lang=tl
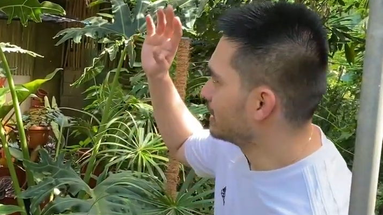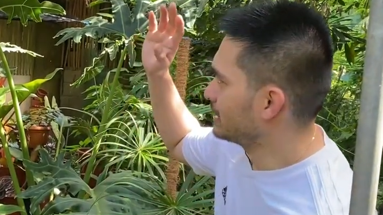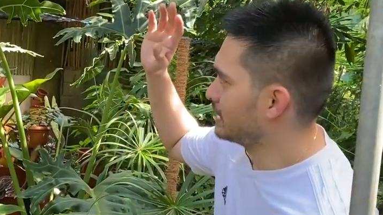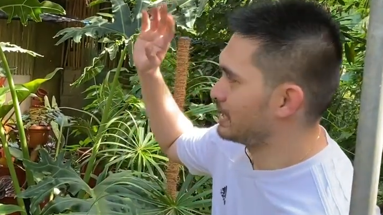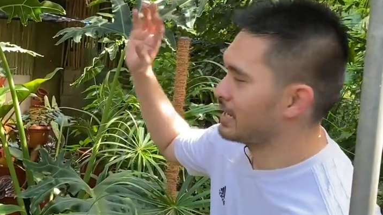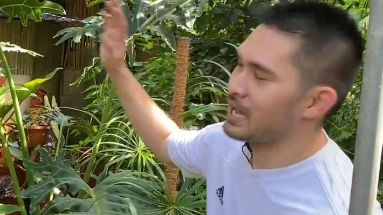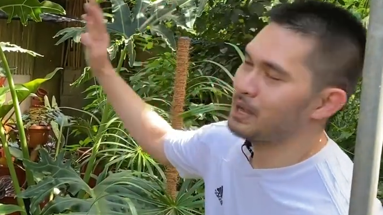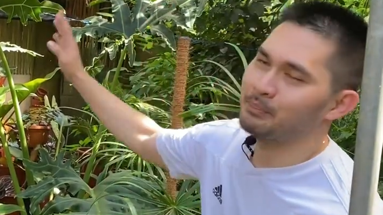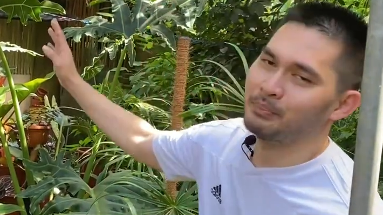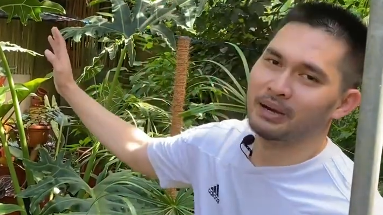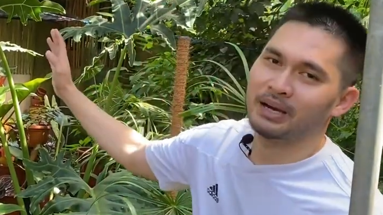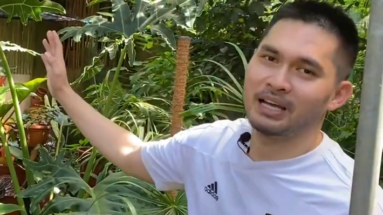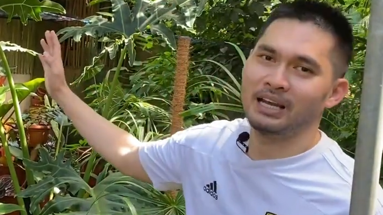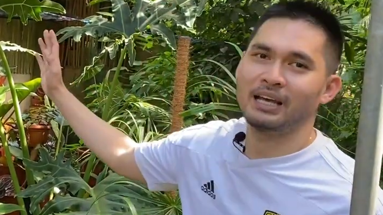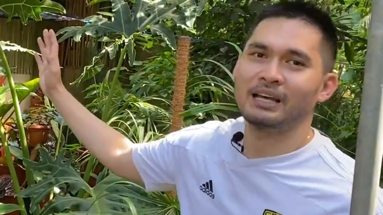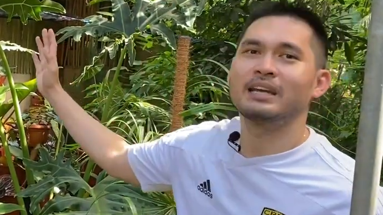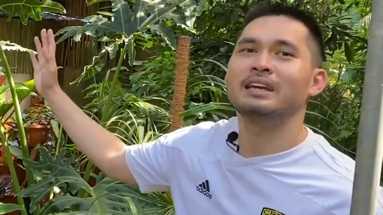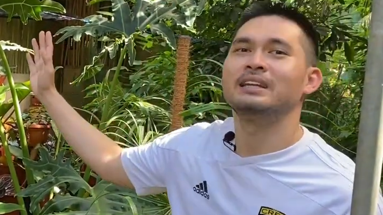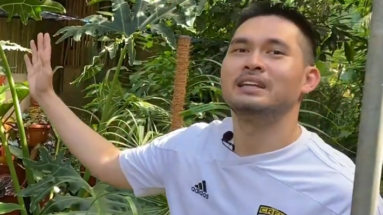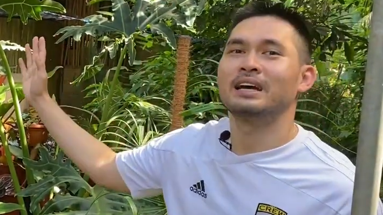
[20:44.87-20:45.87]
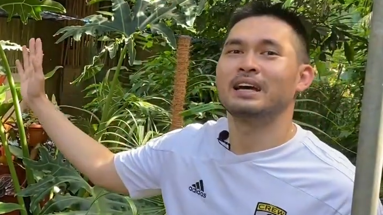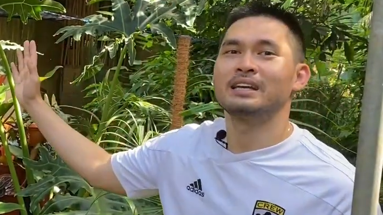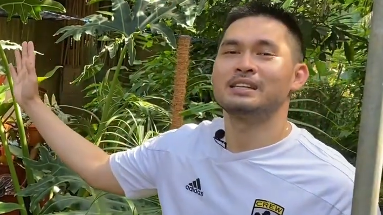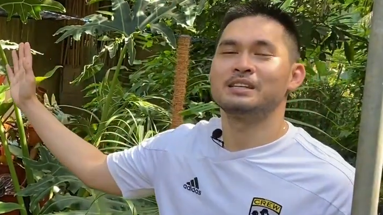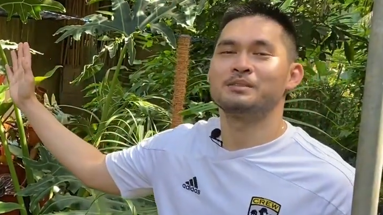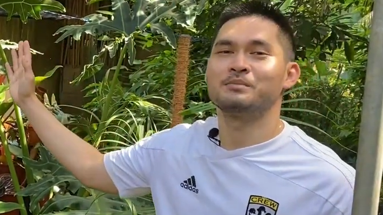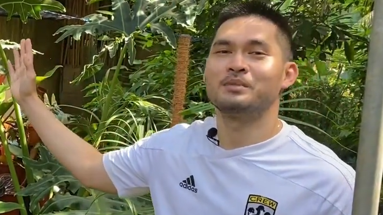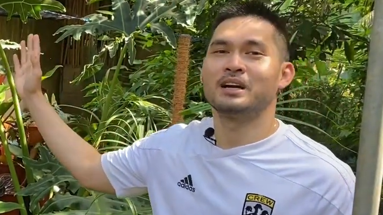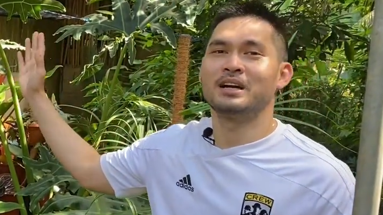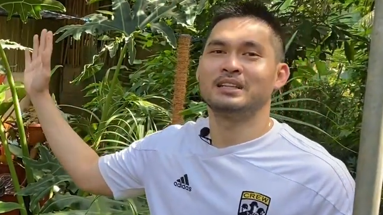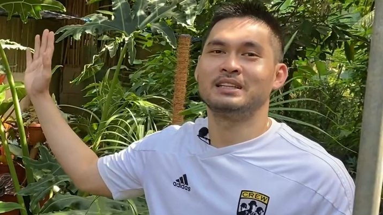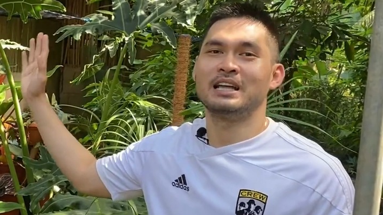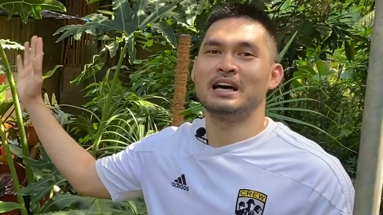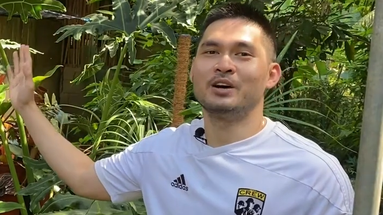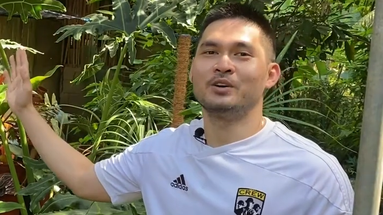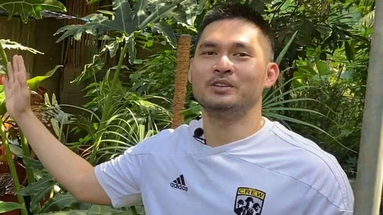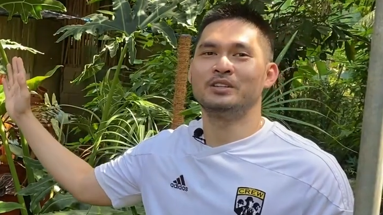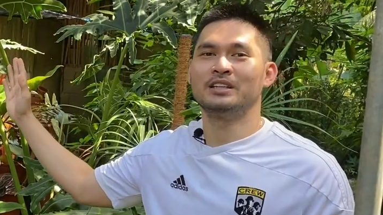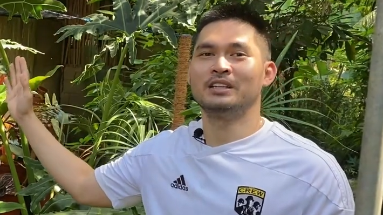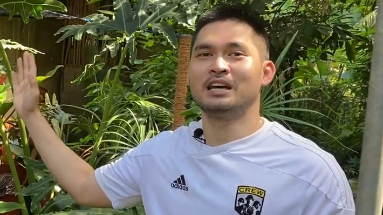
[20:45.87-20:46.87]
napakalaki na kanyang mga
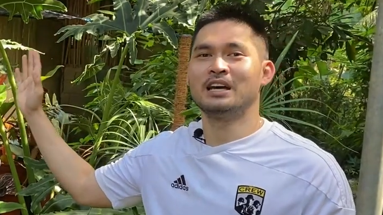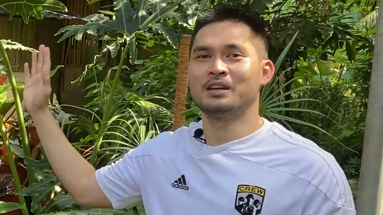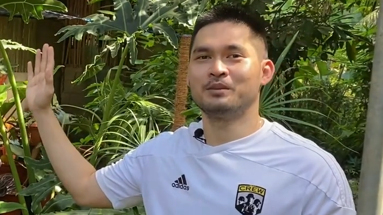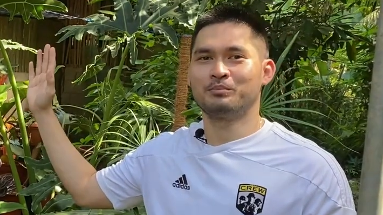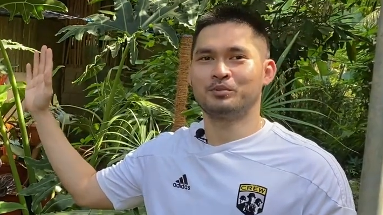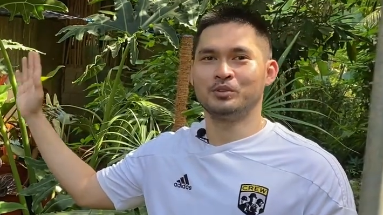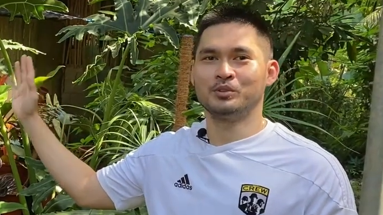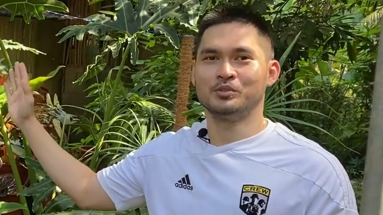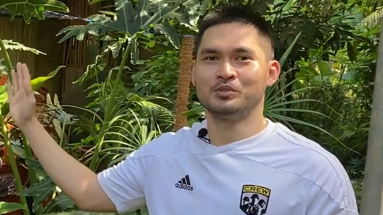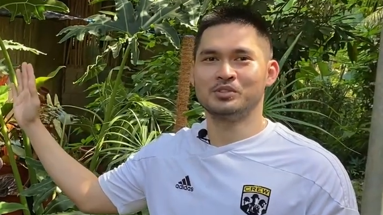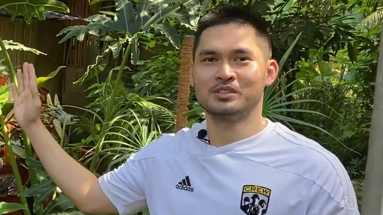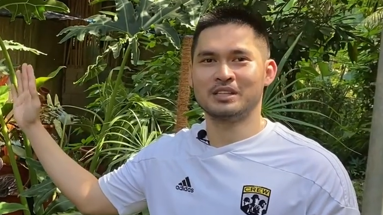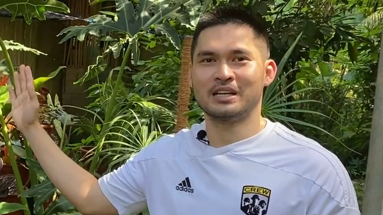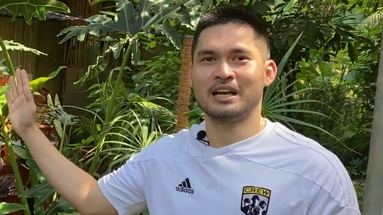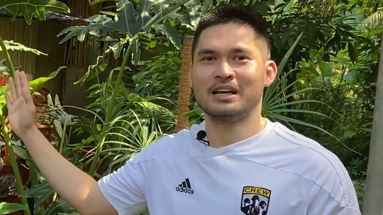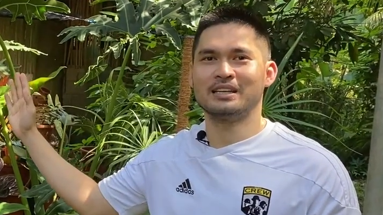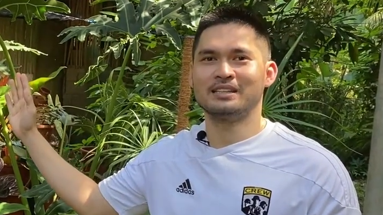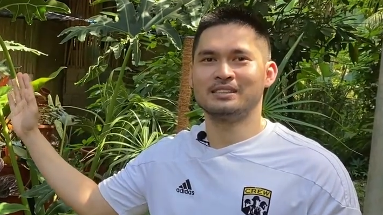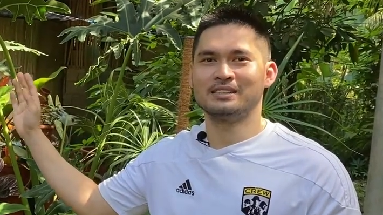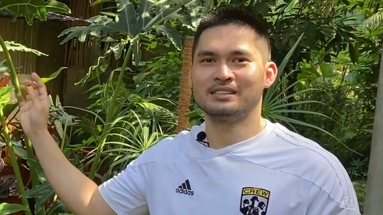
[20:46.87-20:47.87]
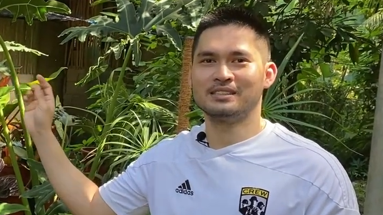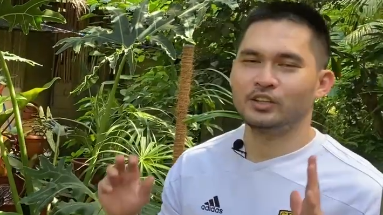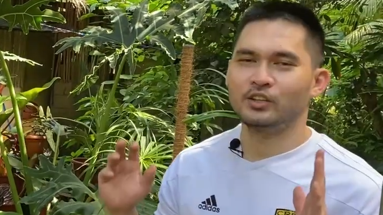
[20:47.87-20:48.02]
dahon na na-produce guys.